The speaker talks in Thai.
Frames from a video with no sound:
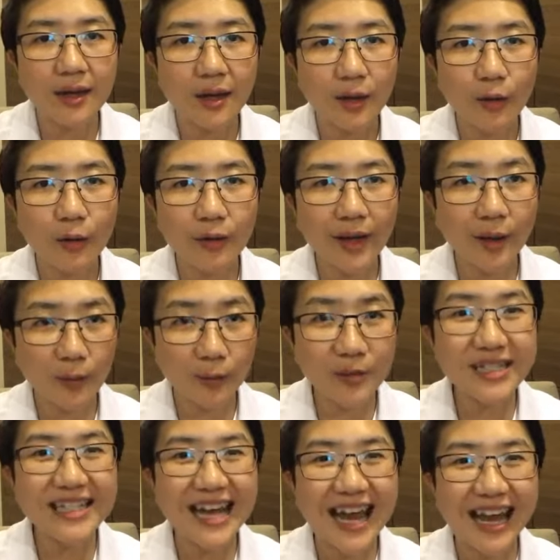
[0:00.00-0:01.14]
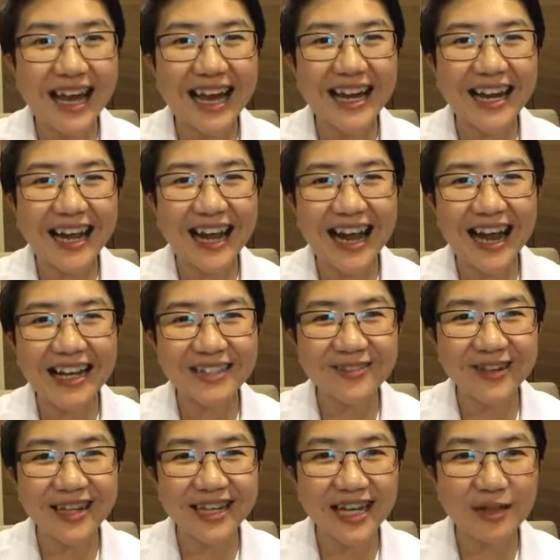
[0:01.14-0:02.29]
โอเค ขอบคุณที่แชร์กันนะคะ ส
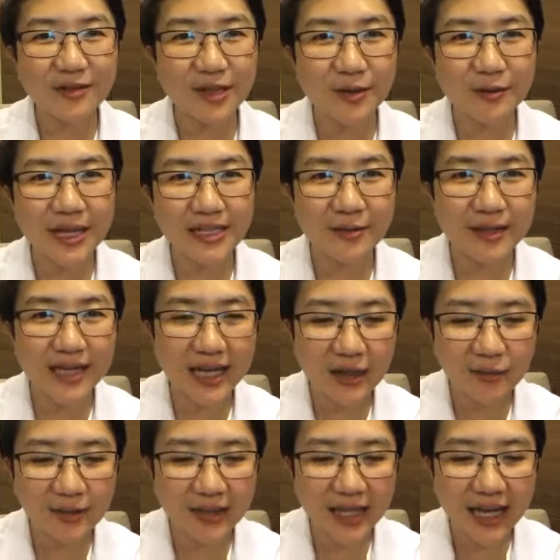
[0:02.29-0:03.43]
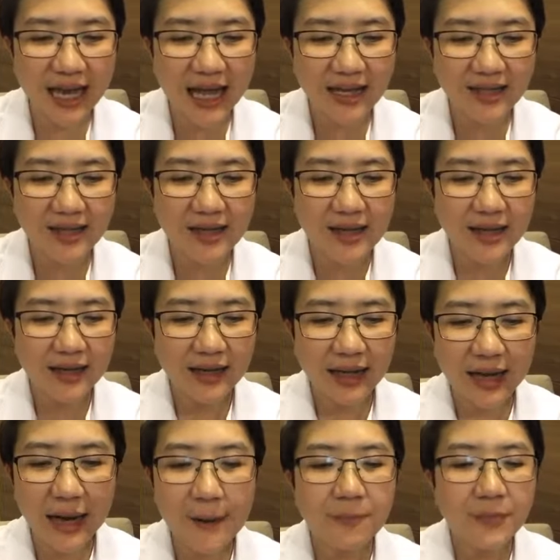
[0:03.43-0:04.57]
วัสดีค่ะคุณสกุณาสวัสดีค่ะคุณธัญรัตน์นะ
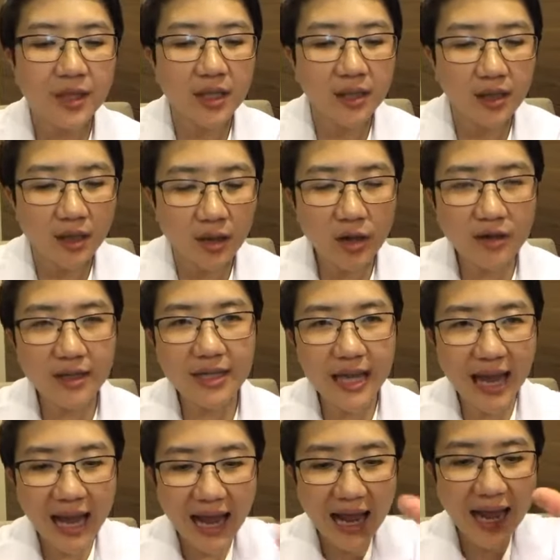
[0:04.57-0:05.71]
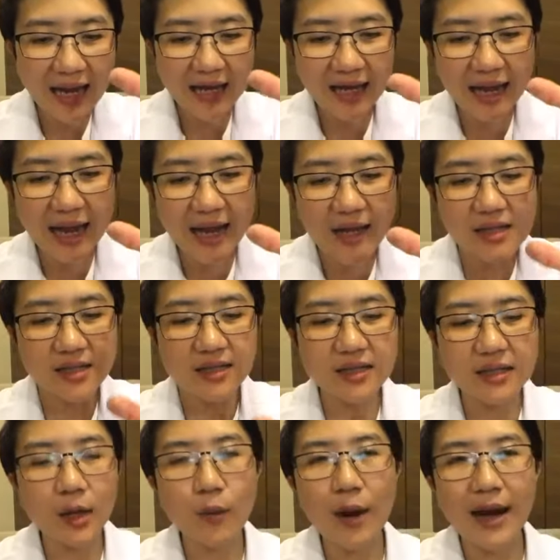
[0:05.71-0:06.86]
คะ ข้อที่5นะคะคือ
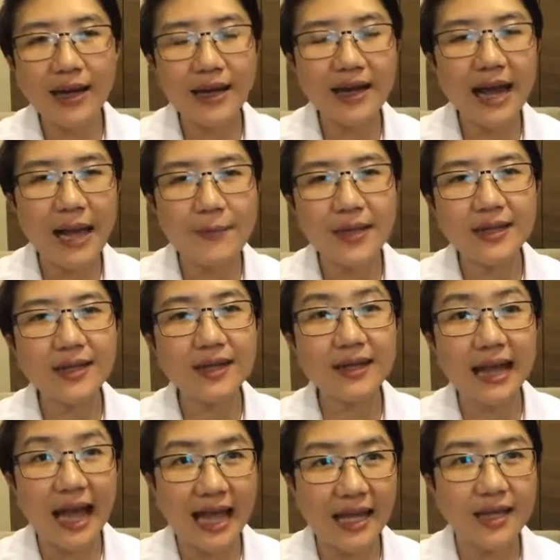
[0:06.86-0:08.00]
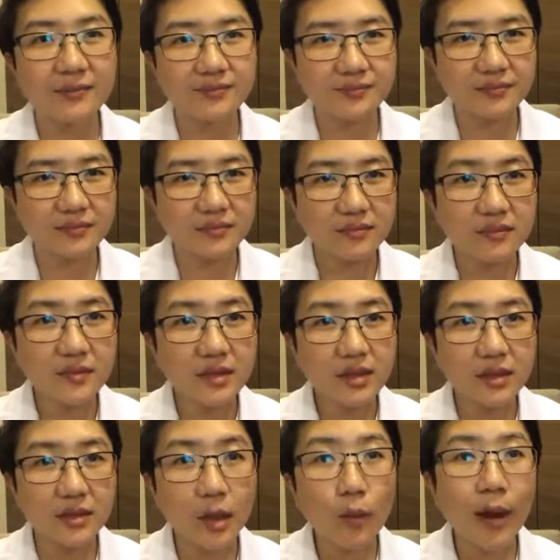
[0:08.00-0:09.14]
ทวารทั้งหลายมีเลือดไหล
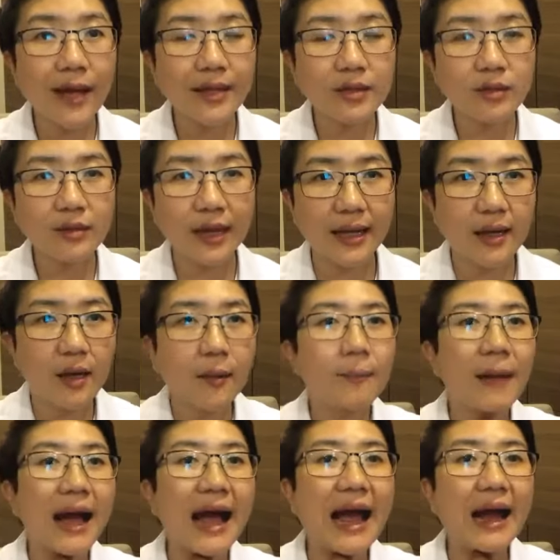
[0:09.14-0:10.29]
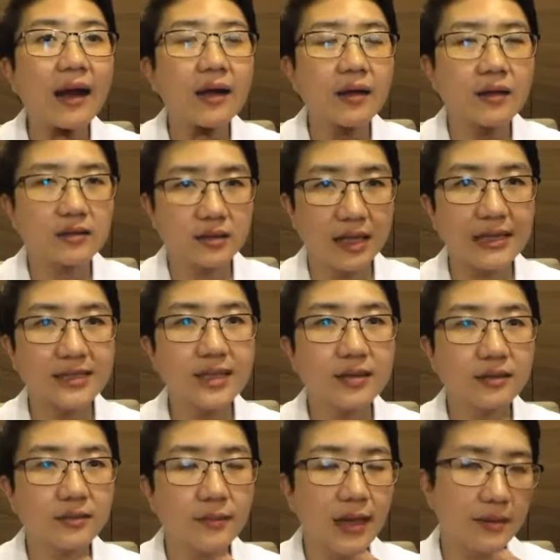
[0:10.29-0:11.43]
ทวารคือตรงไหน ปากนะคะ เช่น
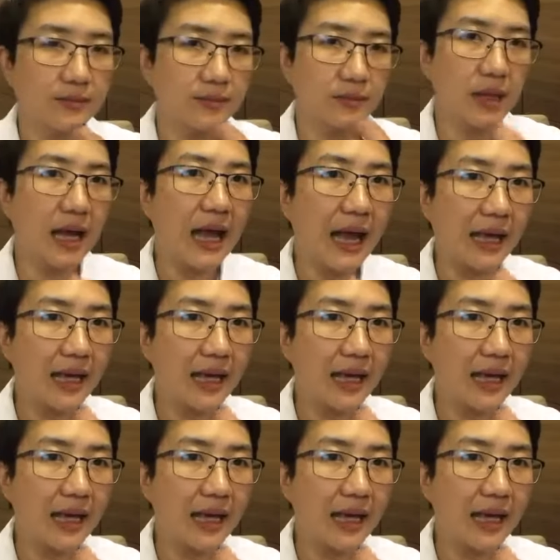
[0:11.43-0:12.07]
แบบไอ